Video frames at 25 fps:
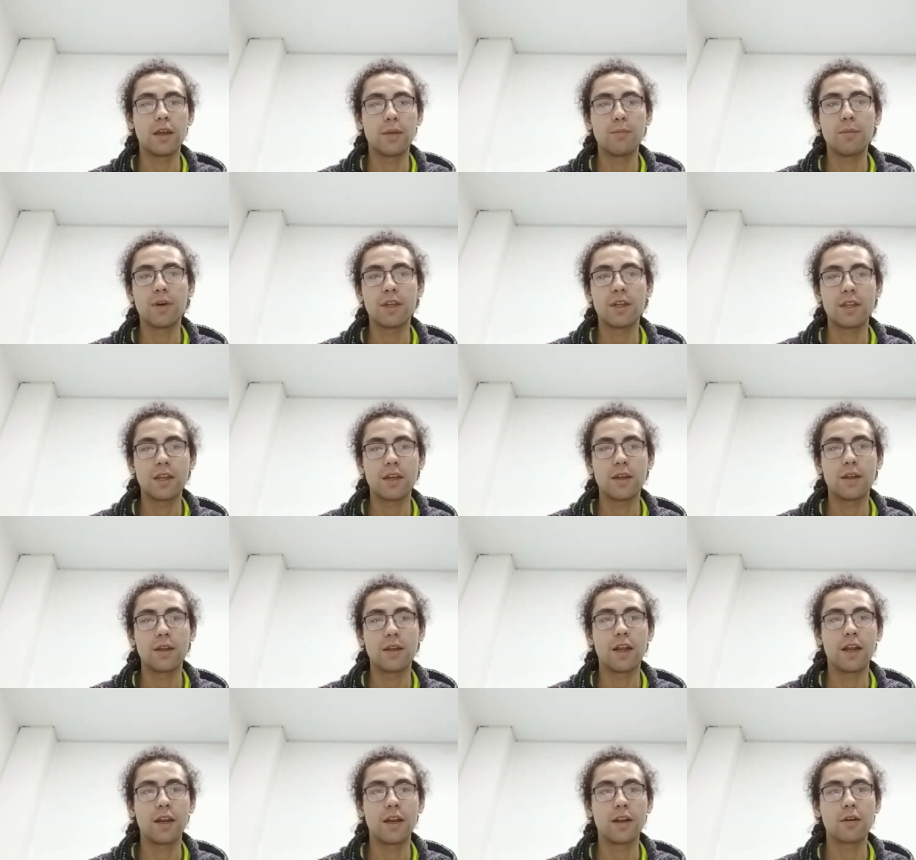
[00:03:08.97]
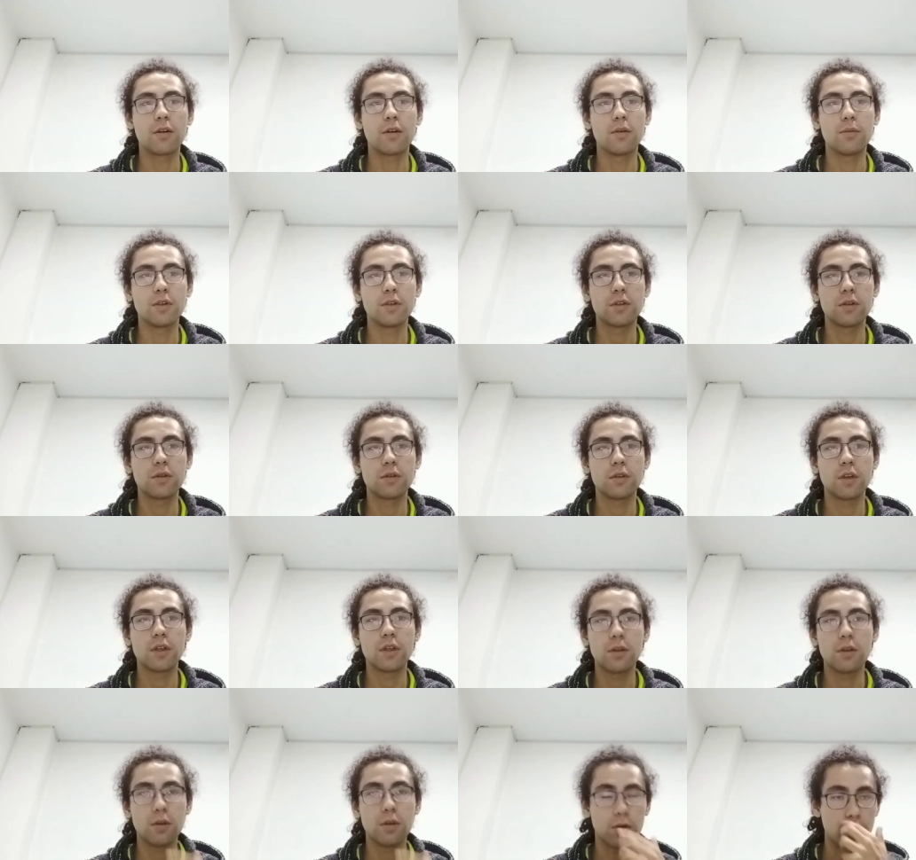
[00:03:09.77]
mantener como esos
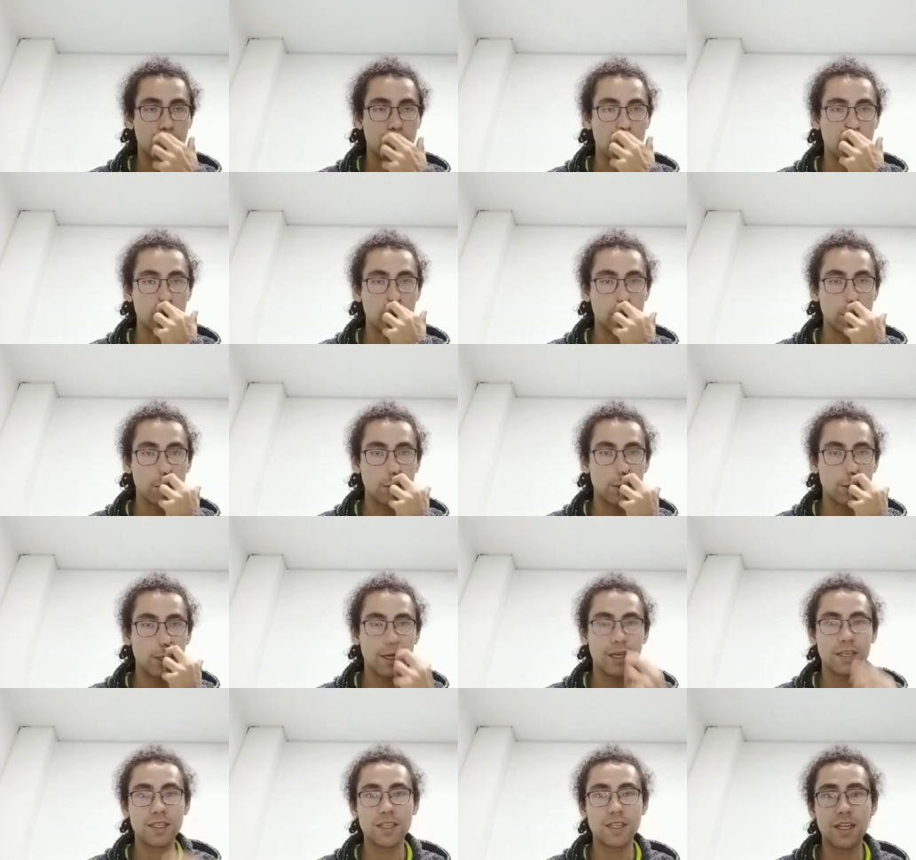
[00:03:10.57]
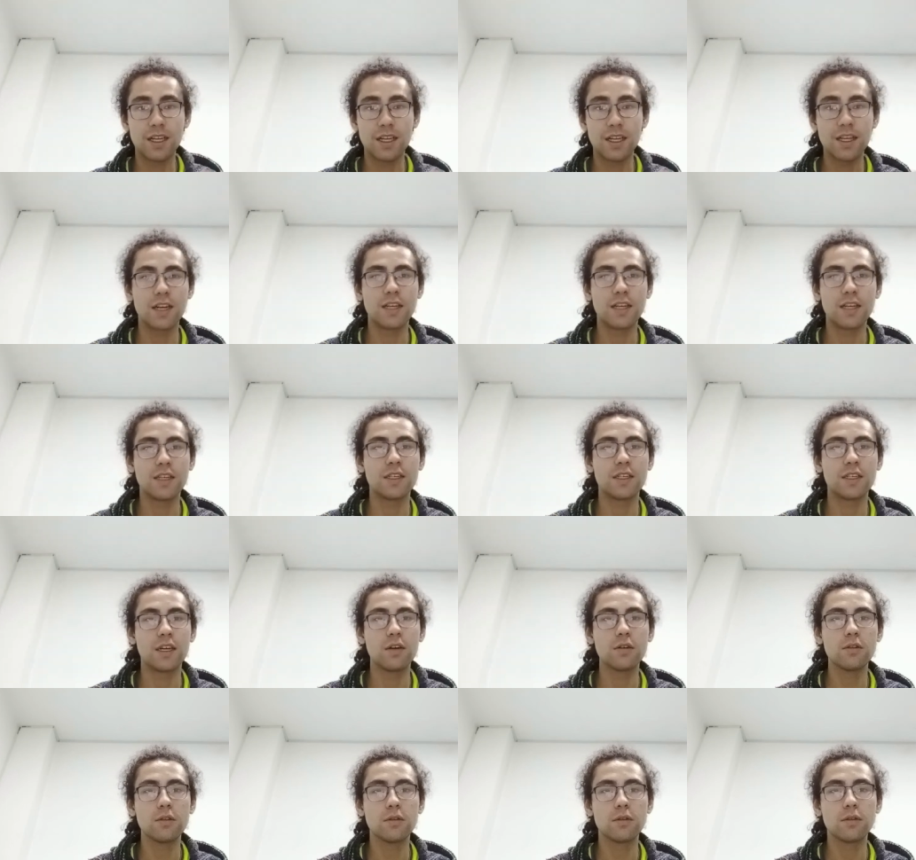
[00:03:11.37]
entornos
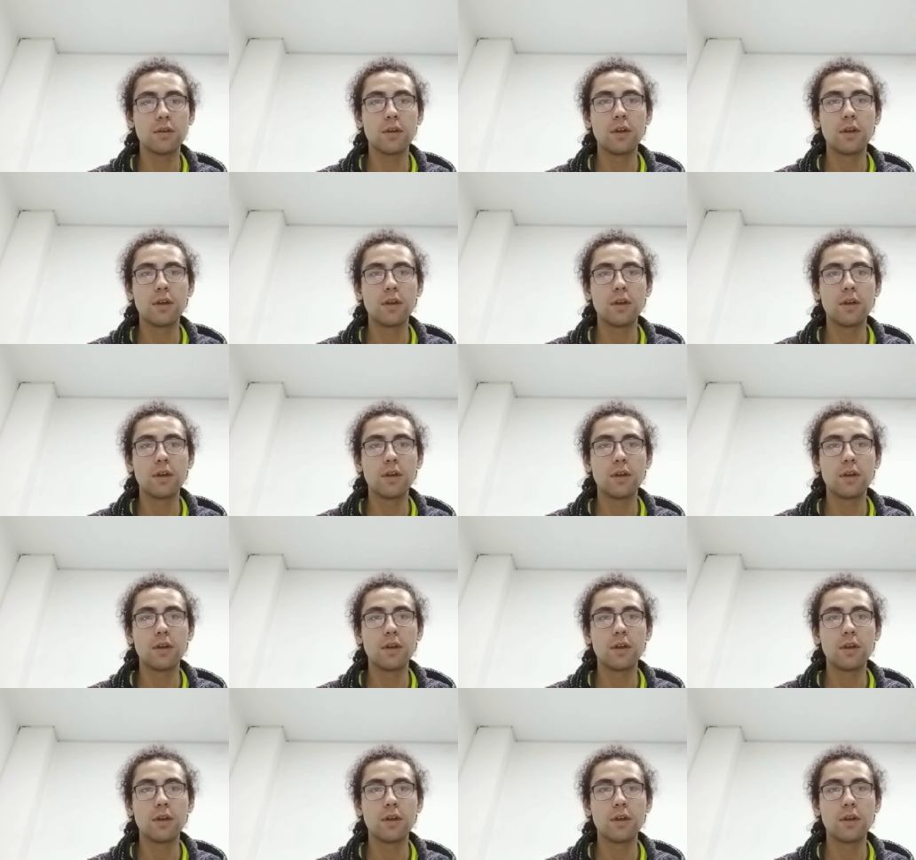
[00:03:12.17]
estandarizados.